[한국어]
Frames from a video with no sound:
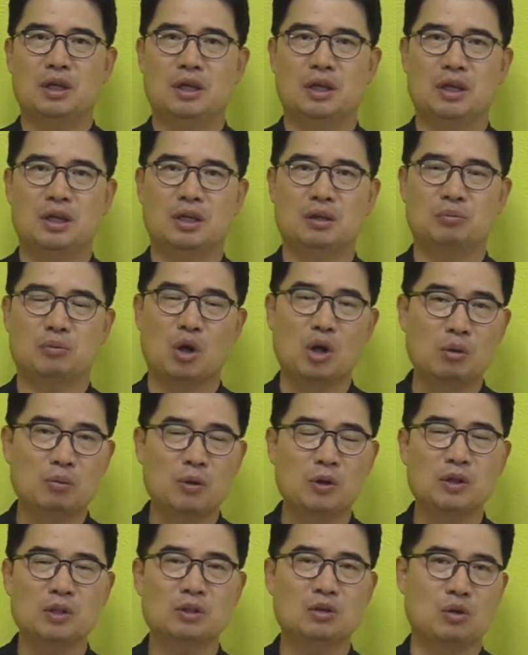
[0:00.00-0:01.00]
예,
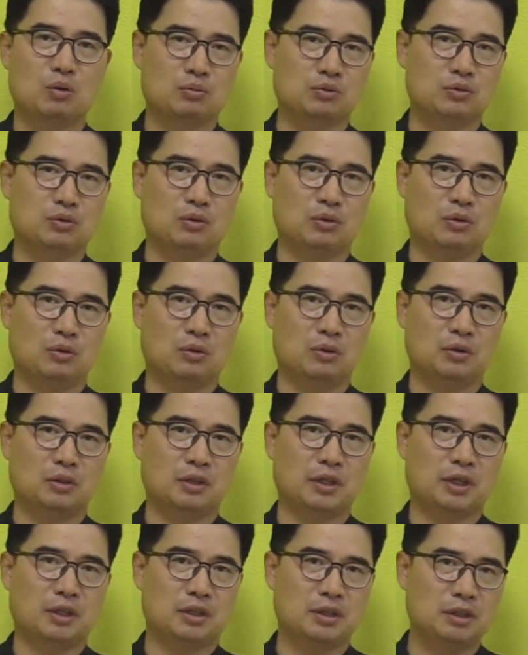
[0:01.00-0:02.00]
별볼 일도 없었고
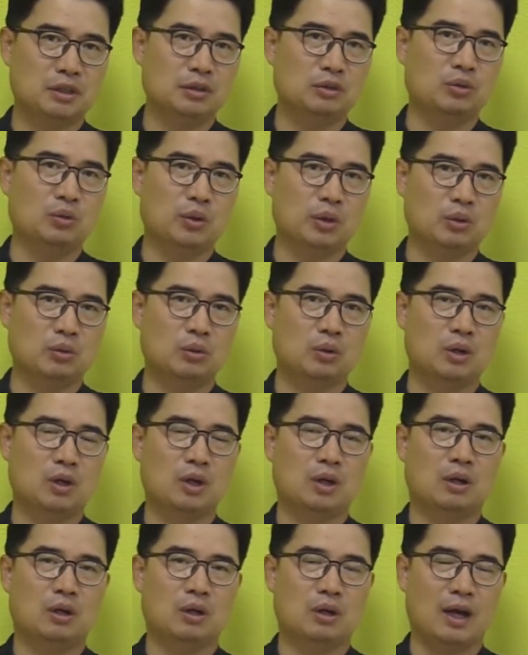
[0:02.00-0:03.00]
그렇게 큰 교회도
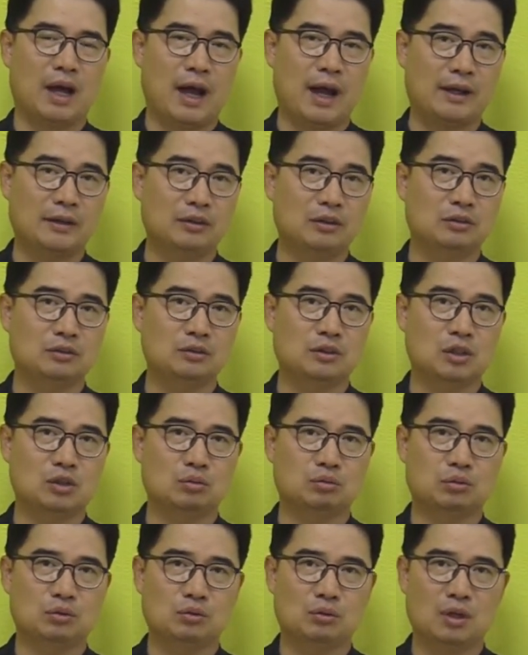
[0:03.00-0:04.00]
어,
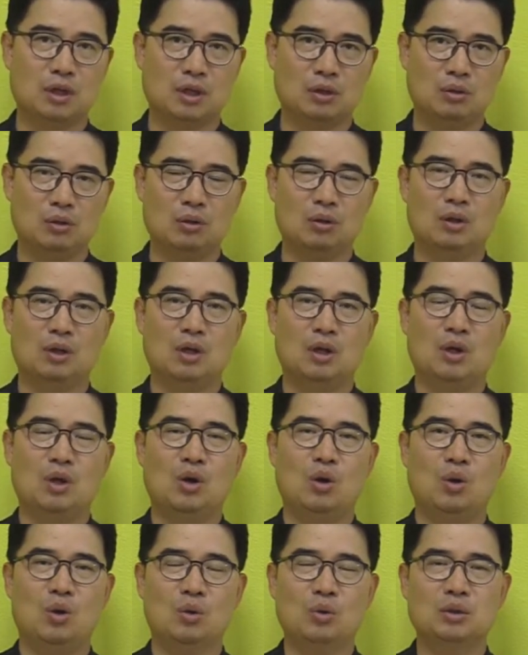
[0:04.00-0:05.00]
아니었는데도 불구하고
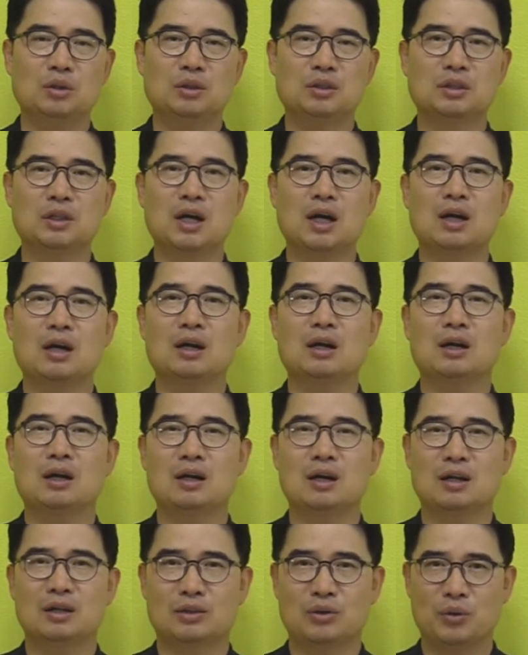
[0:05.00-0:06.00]
오늘
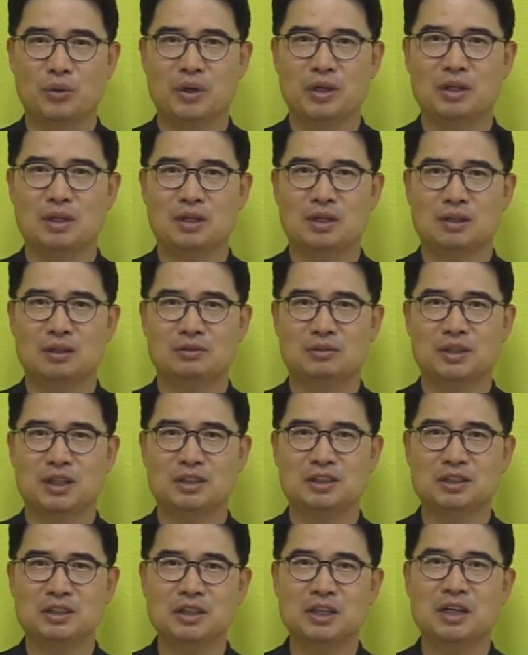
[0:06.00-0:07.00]
그가 교회를 우리가
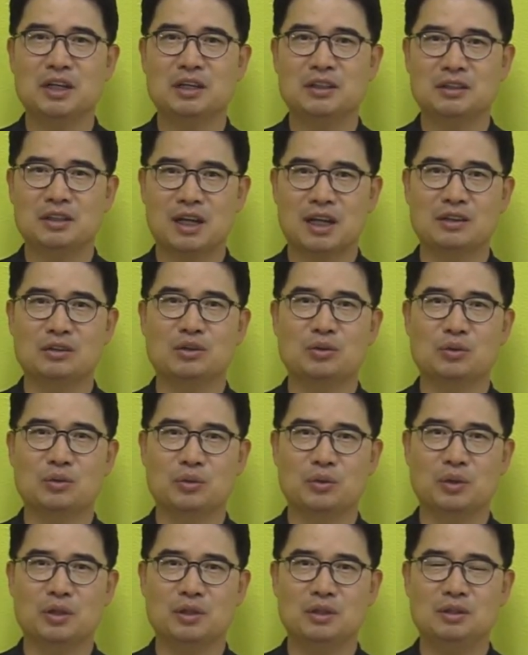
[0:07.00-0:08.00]
시리아에 있는 안디옥
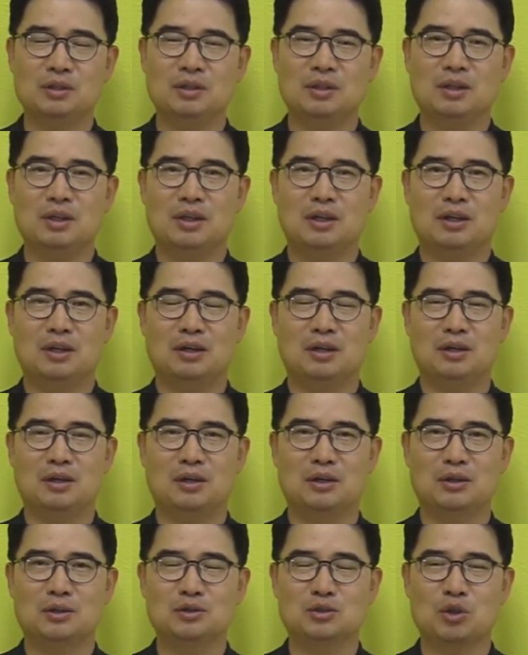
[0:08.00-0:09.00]
교회를
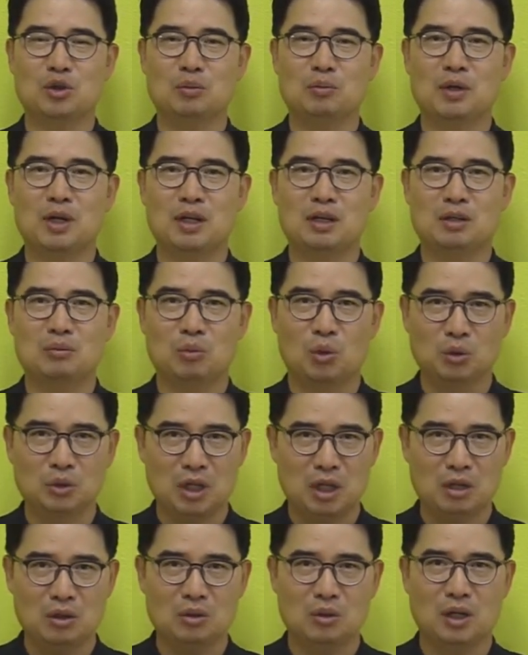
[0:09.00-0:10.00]
어, 정말
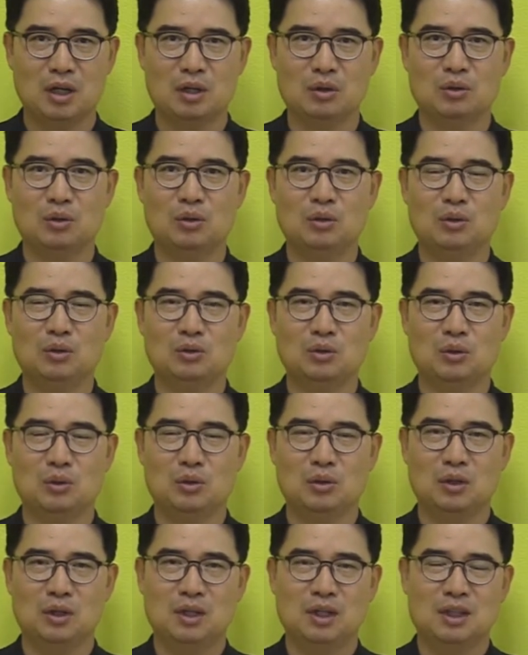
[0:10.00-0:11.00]
모델로 하고
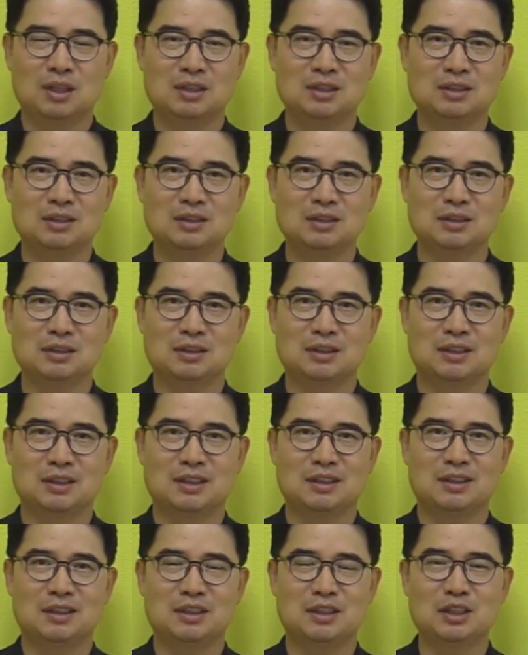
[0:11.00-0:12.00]
또 그
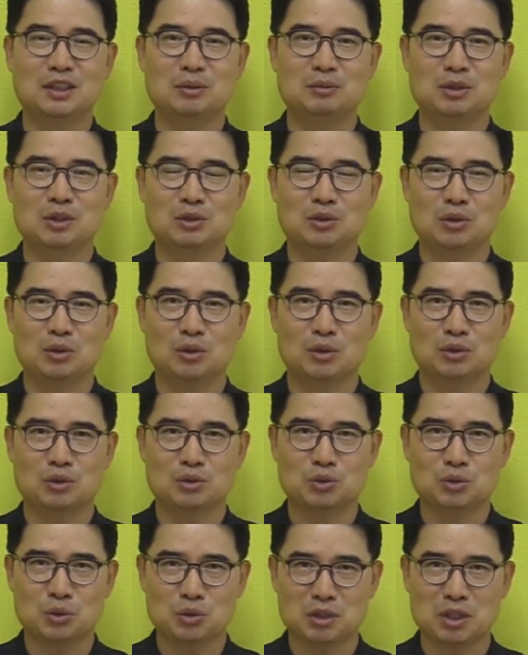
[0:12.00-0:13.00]
이름을
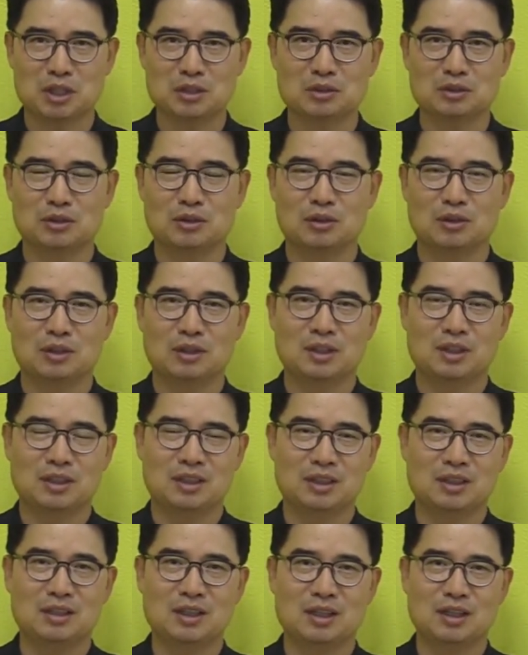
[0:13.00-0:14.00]
또 쫓아서
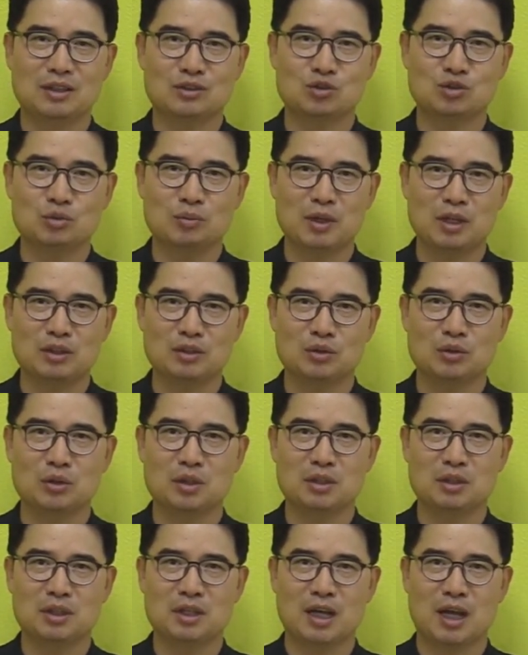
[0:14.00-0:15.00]
이 땅에 수많은
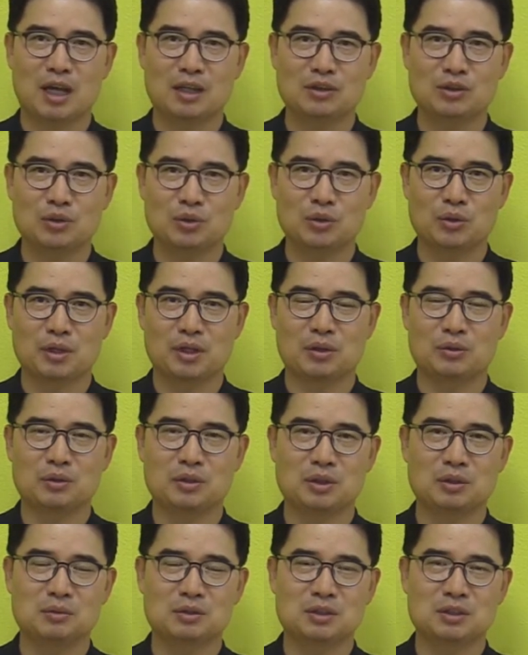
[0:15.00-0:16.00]
교회들이 안디옥 교회라고
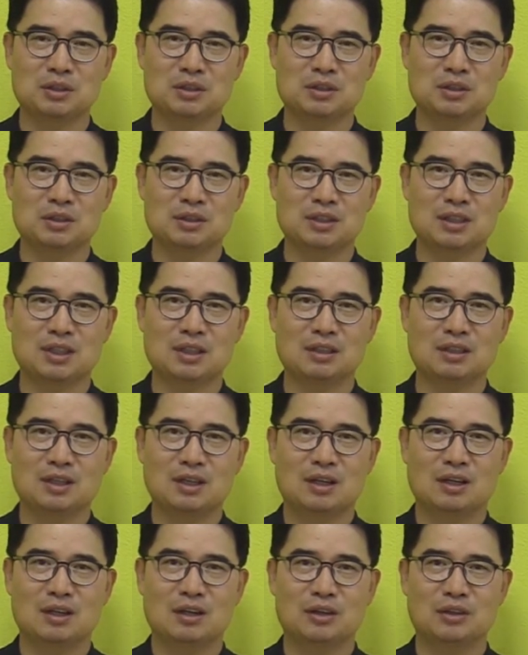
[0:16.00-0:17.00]
이름을 짓는 그런
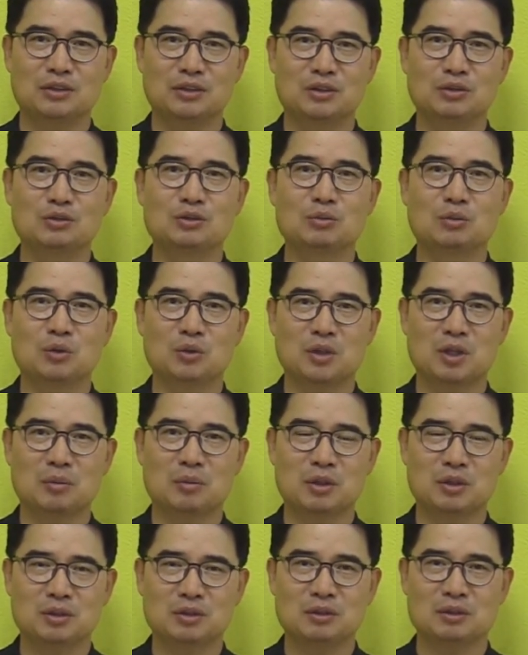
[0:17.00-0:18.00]
어, 이유도
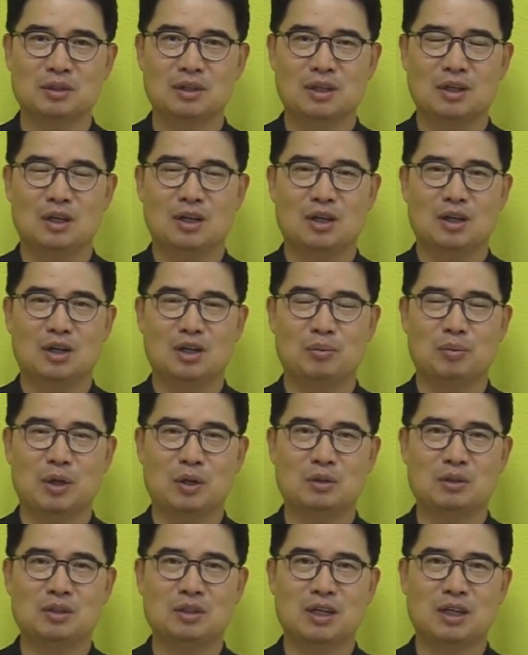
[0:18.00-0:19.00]
뭐냐면은 어,
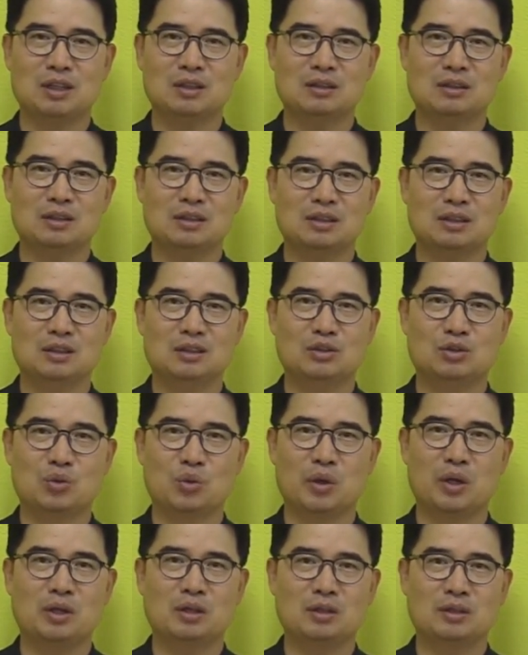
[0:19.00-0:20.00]
바로 그러한 이
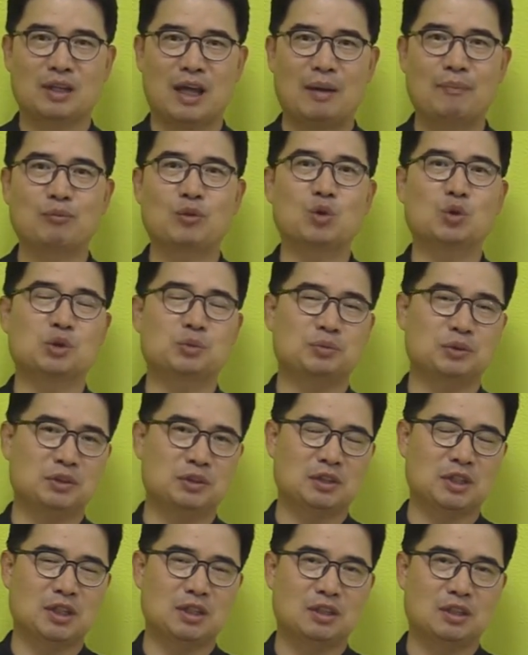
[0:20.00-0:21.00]
교회를 담고 싶은
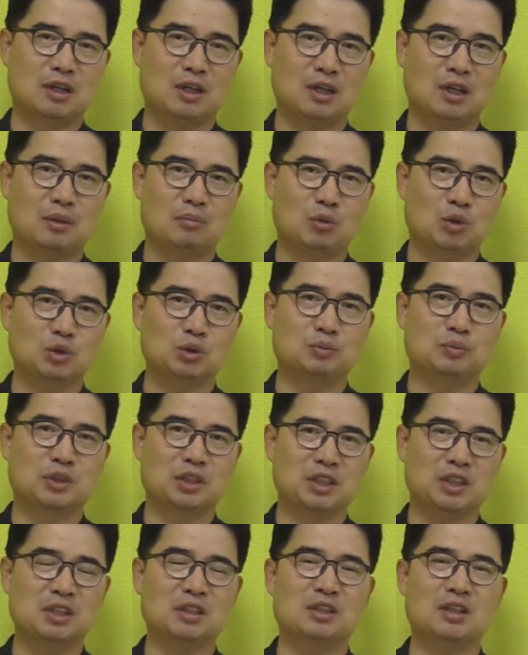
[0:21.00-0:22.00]
그러한 어,
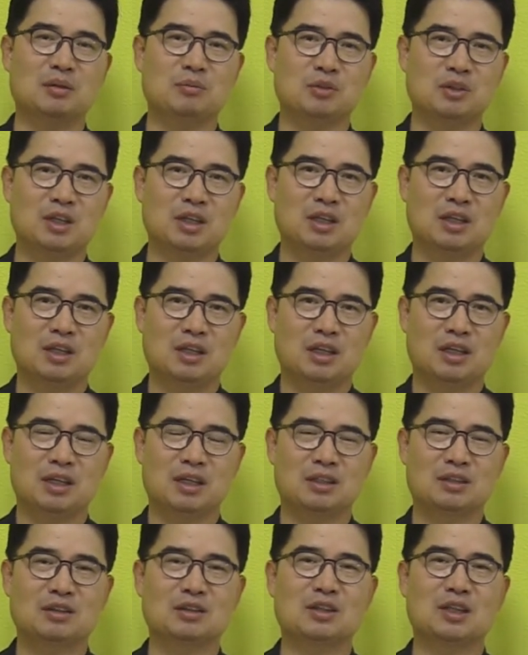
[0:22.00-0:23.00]
모습들이 있기 때문에
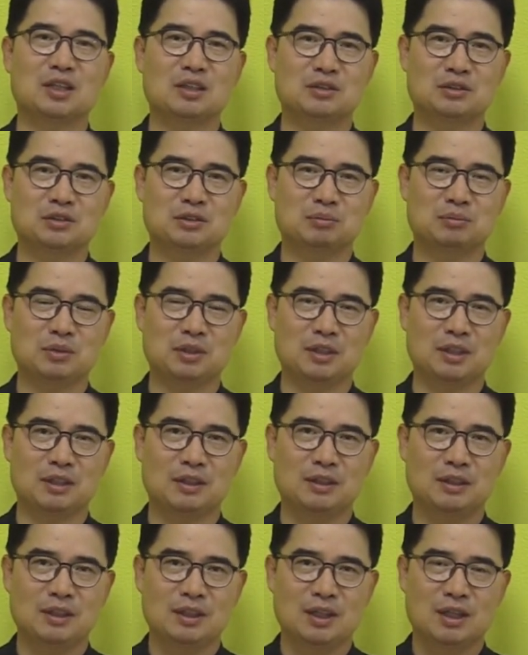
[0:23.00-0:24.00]
예, 그렇다는 것입니다.
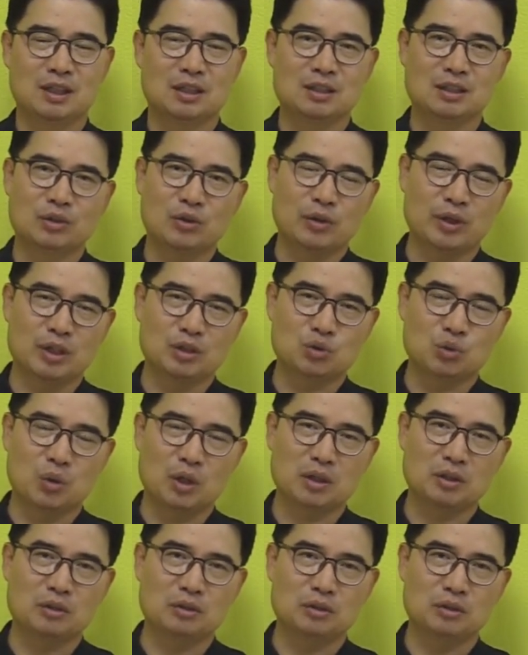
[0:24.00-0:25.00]
그 교회가
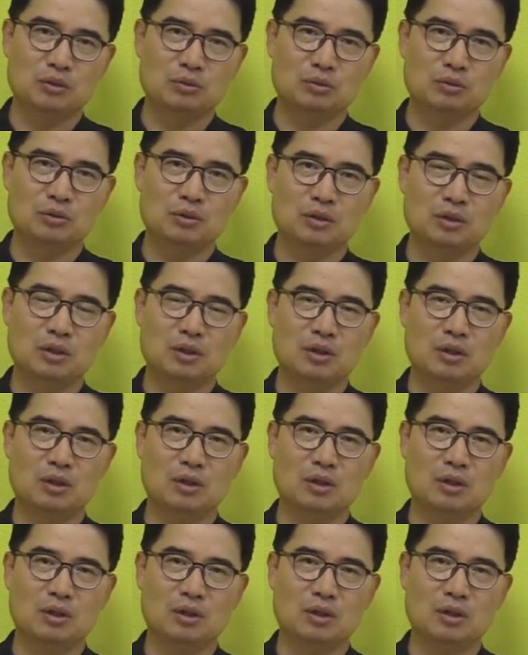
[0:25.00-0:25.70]
좋았던 이유는요,